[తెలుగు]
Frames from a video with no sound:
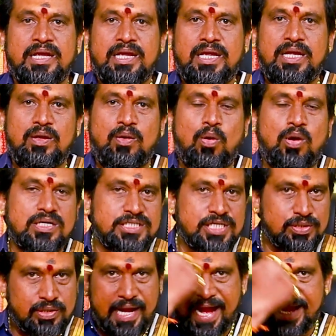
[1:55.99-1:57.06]
ఈ ఒక
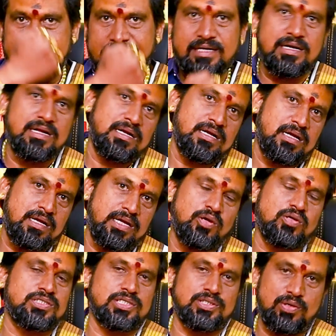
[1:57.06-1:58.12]
చేతి యాంటిక్ లాగా
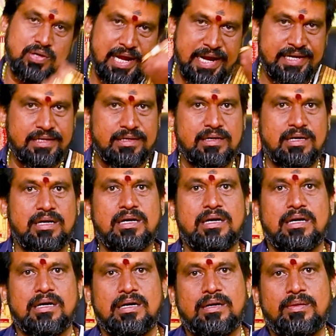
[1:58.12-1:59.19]
ఇంకో చేతి కూడా యాంటిక్ లాగా
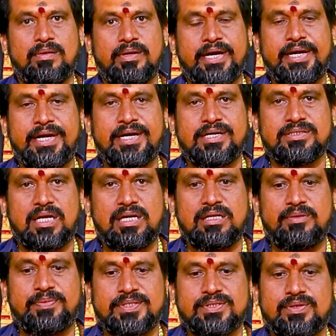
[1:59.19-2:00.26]
ఏడేడు సార్లు
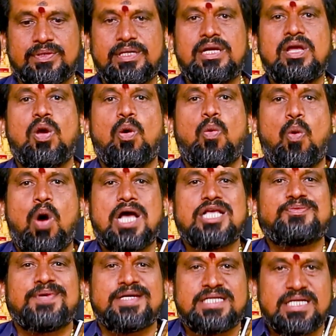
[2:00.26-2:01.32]
తిప్పేసుకొని
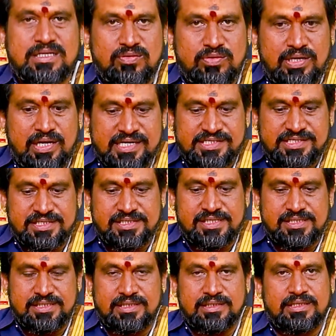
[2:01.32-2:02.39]
వాష్ బేషన్కి పోయి క్రష్
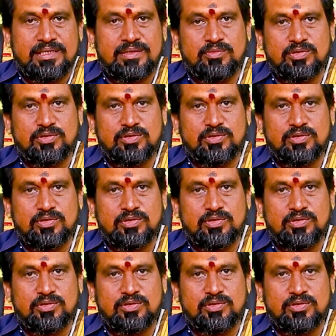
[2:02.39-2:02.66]
చేసేసండి దీన్ని